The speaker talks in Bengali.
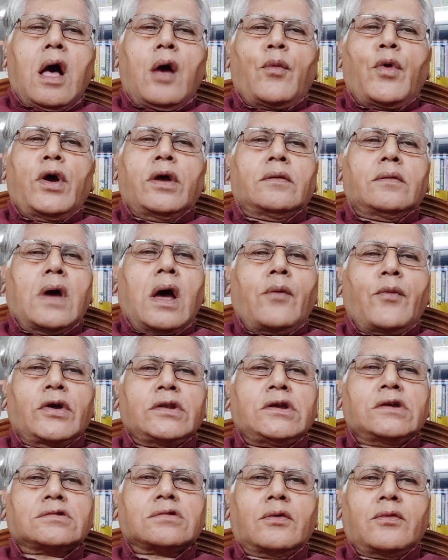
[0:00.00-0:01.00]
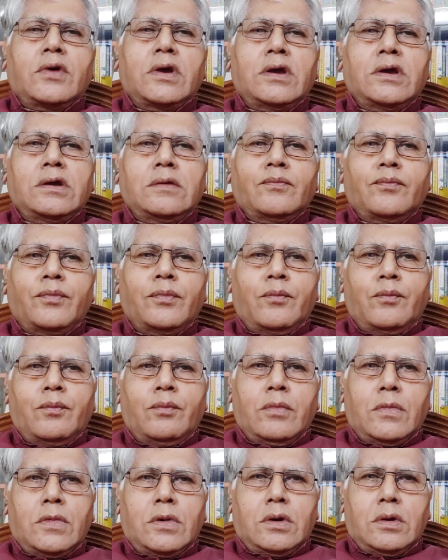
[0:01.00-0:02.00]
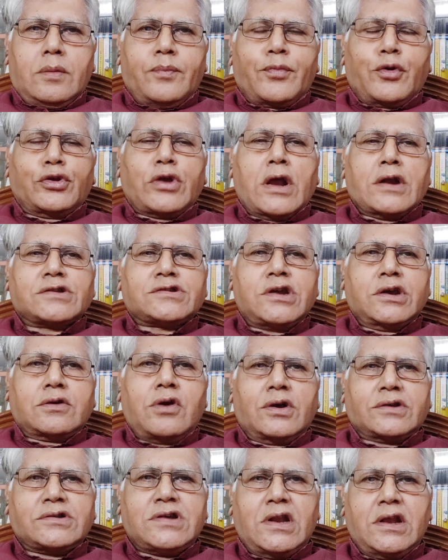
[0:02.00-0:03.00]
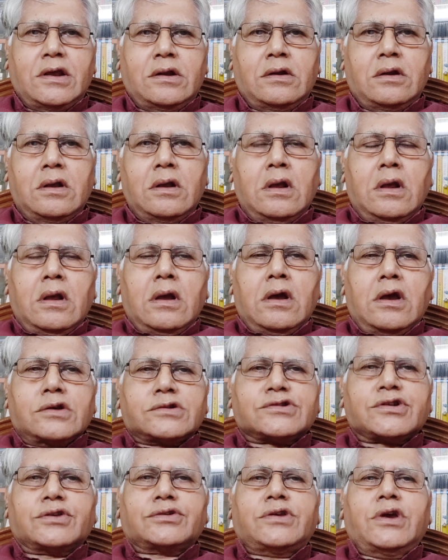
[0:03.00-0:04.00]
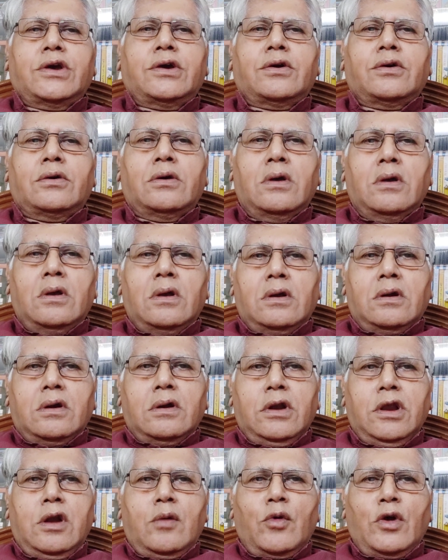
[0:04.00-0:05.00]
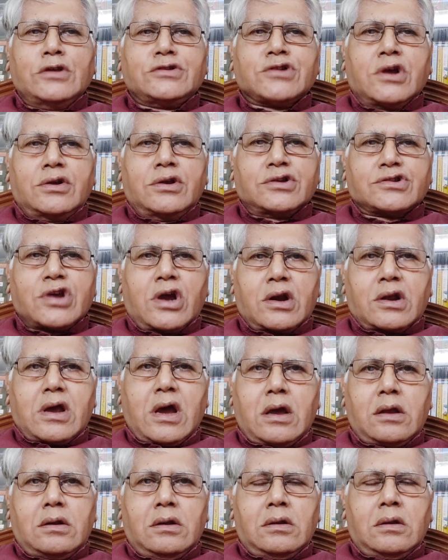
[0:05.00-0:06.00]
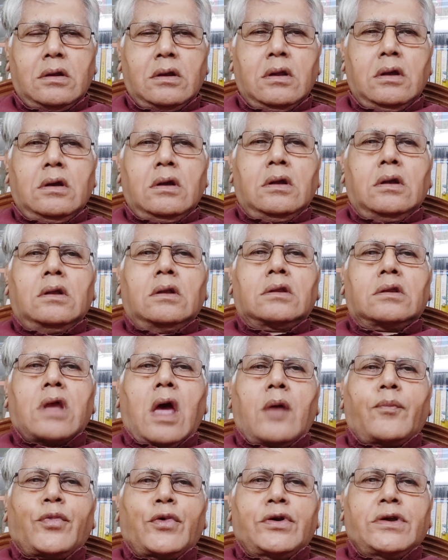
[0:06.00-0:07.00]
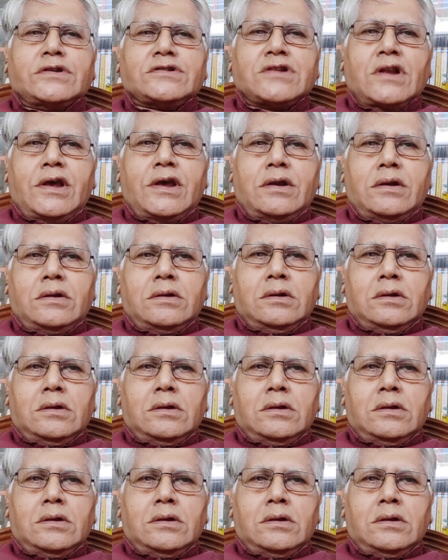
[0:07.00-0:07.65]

আমার আমাদের সময় প্রধান শিক্ষক ছিলেন শ্রদ্ধেয় নির্মল চন্দ্র সরকার তারপরে ছিলেন